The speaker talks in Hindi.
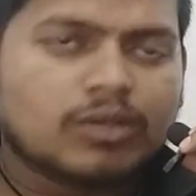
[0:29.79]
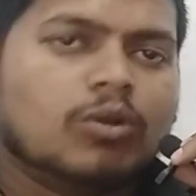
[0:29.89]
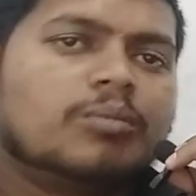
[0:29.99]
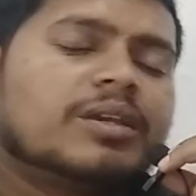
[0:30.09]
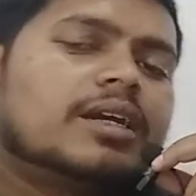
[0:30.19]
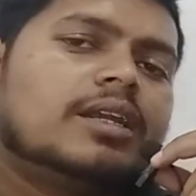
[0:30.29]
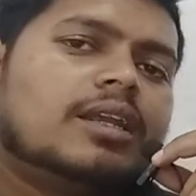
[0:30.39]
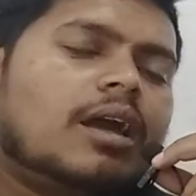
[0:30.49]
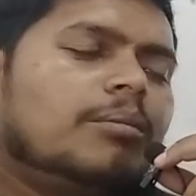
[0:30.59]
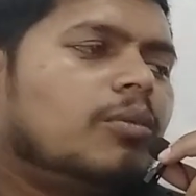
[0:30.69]
कि कॉपी
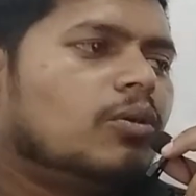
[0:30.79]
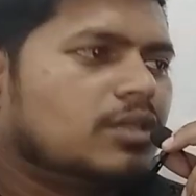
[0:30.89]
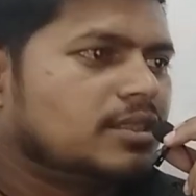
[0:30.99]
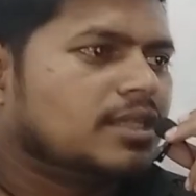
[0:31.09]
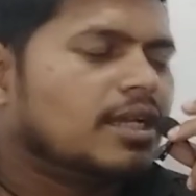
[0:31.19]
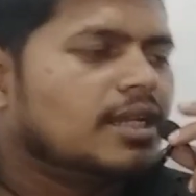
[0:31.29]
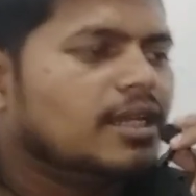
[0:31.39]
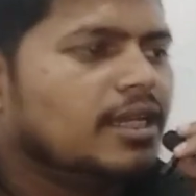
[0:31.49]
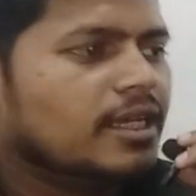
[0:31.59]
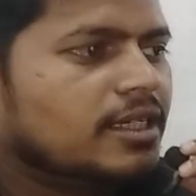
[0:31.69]
करना बहुत आसान
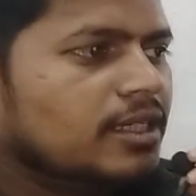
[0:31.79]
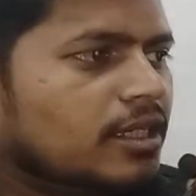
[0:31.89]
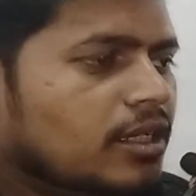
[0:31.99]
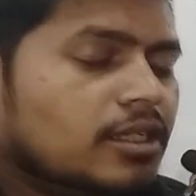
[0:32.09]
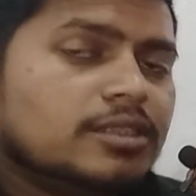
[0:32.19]
है लेकिन